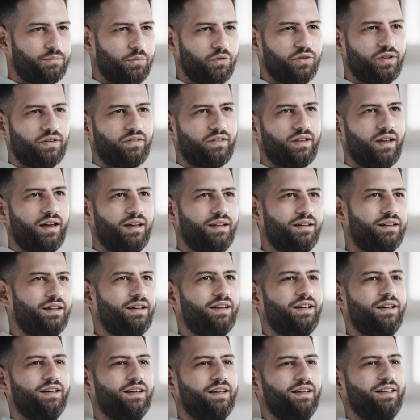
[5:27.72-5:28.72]
ich muss jetzt keinen
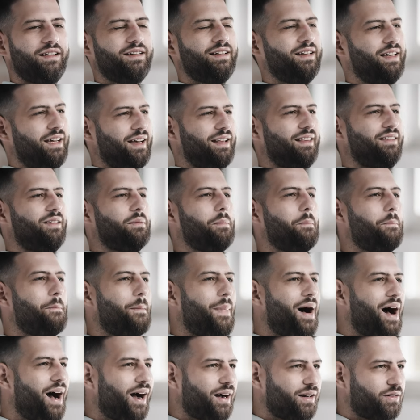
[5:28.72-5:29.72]
den ganzen
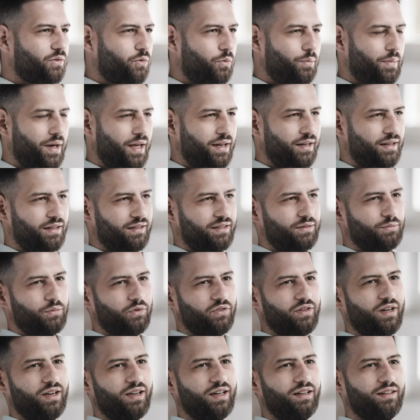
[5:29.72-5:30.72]
Markt umändern. Ich
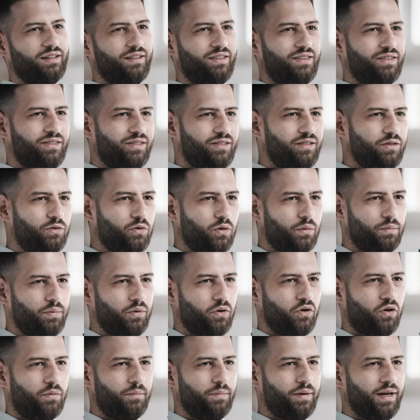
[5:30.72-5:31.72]
muss gar keine
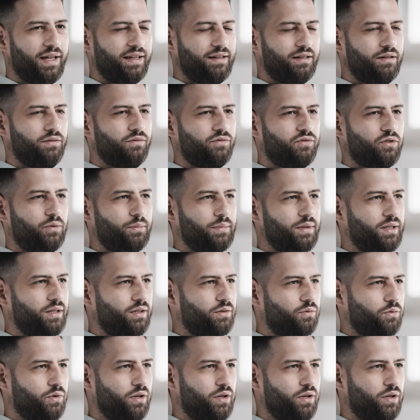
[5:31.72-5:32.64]
Zielgruppe komplett informieren